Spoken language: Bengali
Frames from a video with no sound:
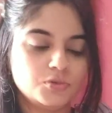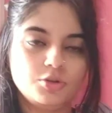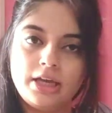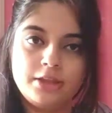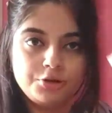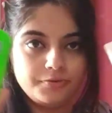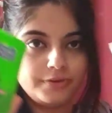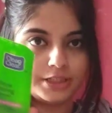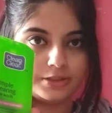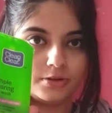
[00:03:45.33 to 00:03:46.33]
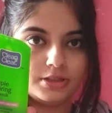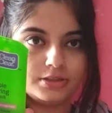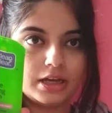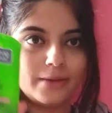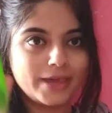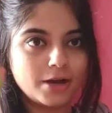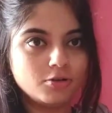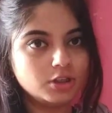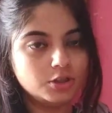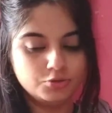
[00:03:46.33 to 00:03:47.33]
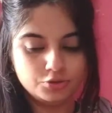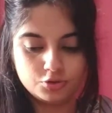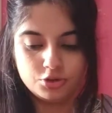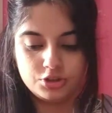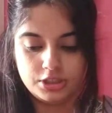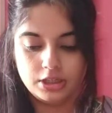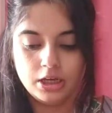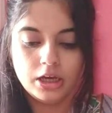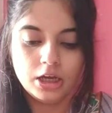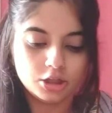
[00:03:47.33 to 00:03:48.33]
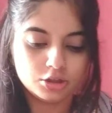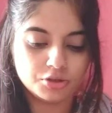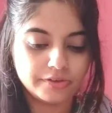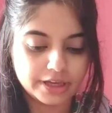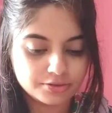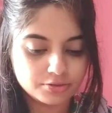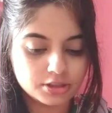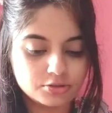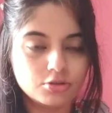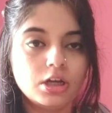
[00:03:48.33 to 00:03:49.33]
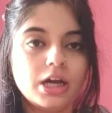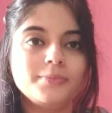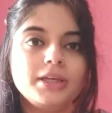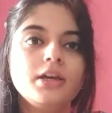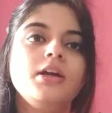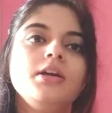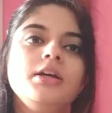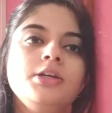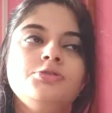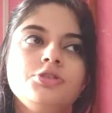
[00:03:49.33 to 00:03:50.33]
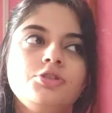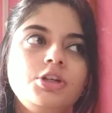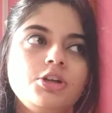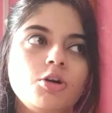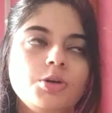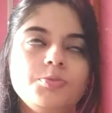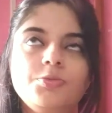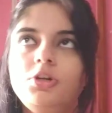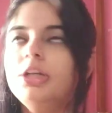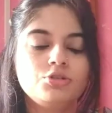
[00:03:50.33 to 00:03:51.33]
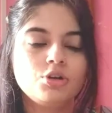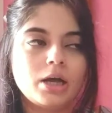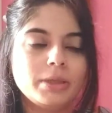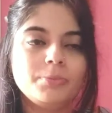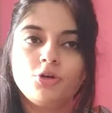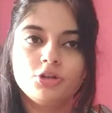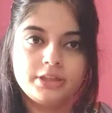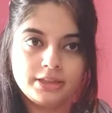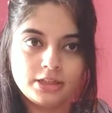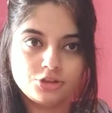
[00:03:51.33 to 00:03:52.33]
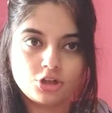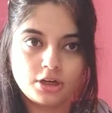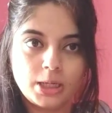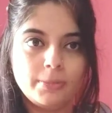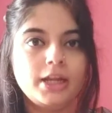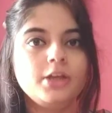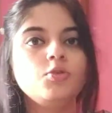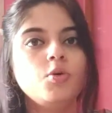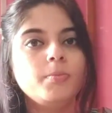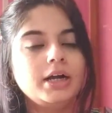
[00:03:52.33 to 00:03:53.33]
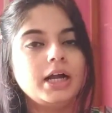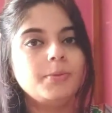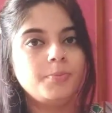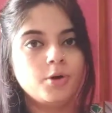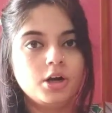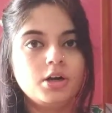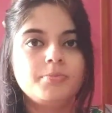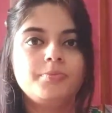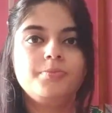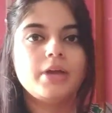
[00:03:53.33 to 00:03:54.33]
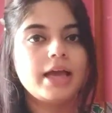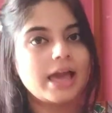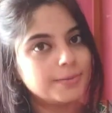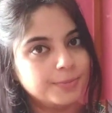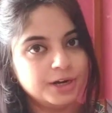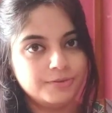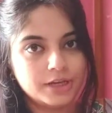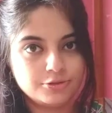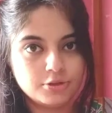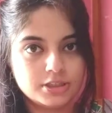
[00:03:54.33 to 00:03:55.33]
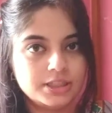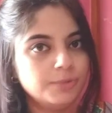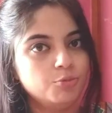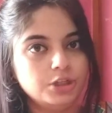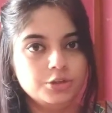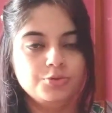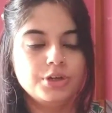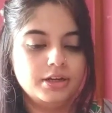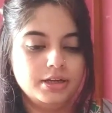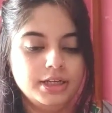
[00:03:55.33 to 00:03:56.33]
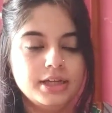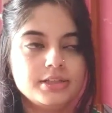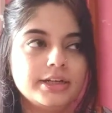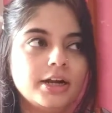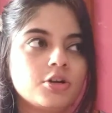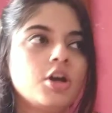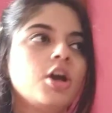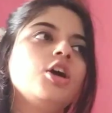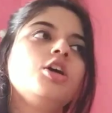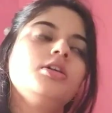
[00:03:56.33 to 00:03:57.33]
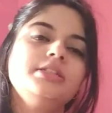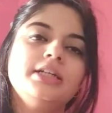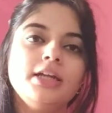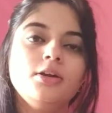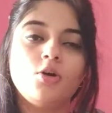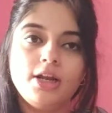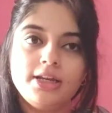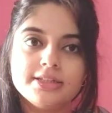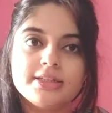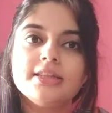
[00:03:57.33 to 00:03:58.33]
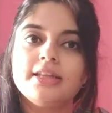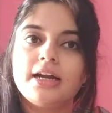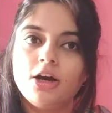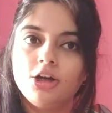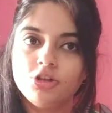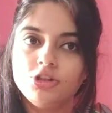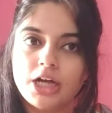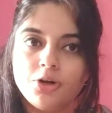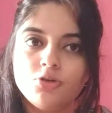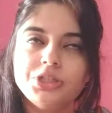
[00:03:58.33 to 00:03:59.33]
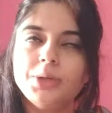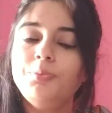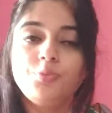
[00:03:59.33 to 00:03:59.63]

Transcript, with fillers: তো এই দুটো ফেস ওয়াশ আমি এখন ইউজ করছি তো ফেস ওয়াশগুলো আমি ইউজ করি কখন বলি তো আমি প্রত্যেক দিন সকালবেলায় ঘুম ভাঙার পর একবার ফেস ওয়াশ দিয়ে মুখটা ধুয়ে নিই ঠিক আছে কারণ যাদের অয়েলি স্কিন তারা হয়তো জানো যে